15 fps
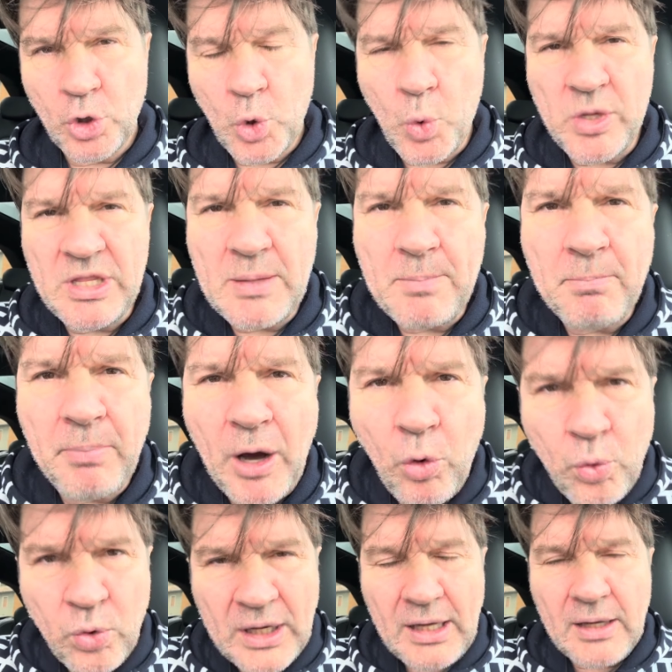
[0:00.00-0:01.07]
Quindi
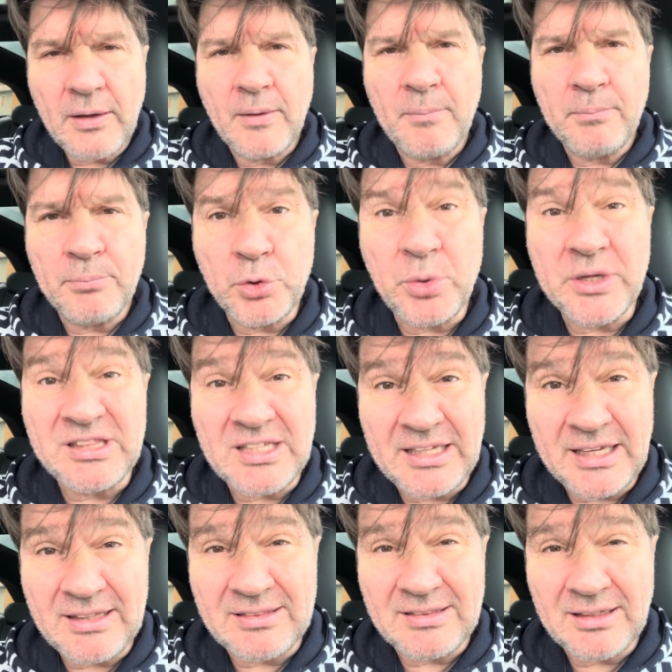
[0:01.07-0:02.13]
paura più
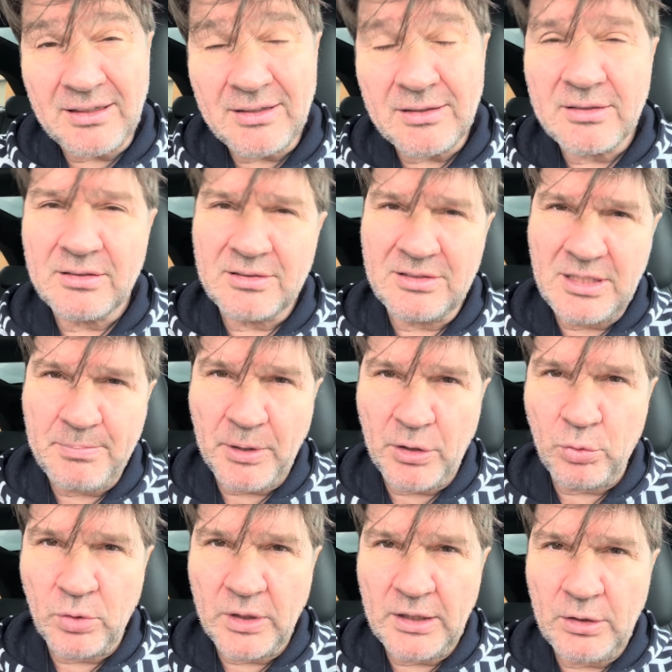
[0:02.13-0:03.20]
etichetta di
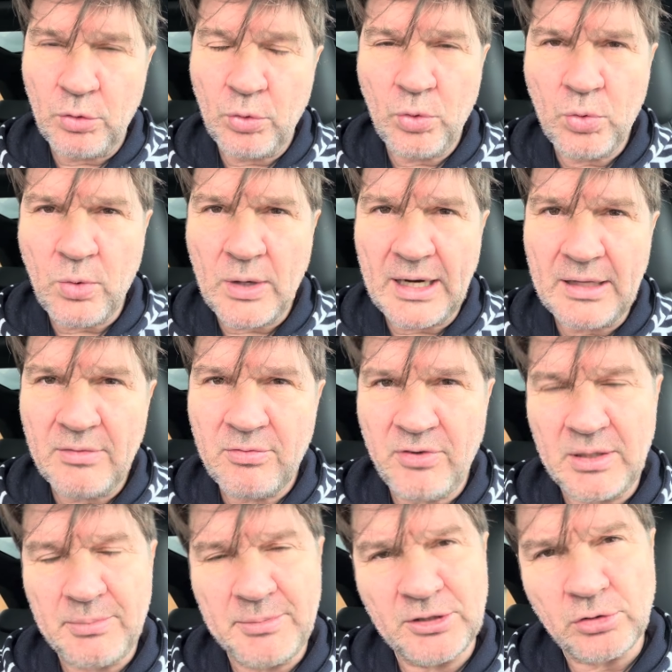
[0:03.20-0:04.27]
paura uguale
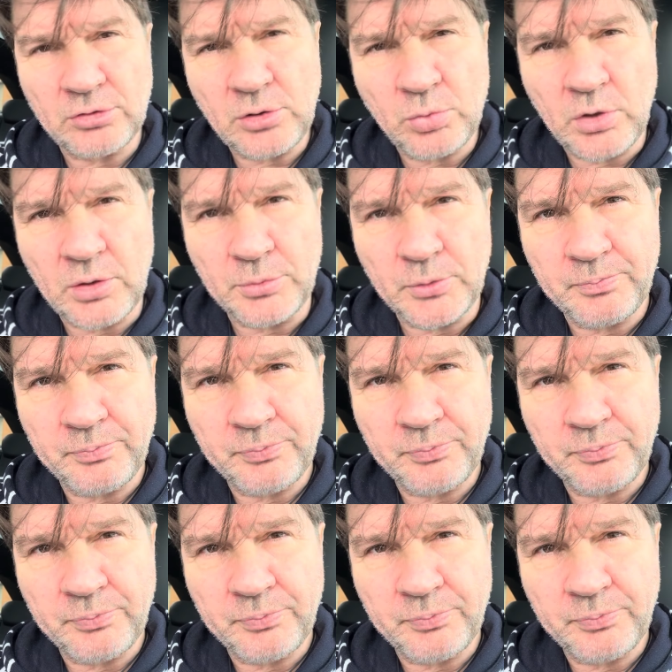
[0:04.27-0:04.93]
fallimento dell'uomo.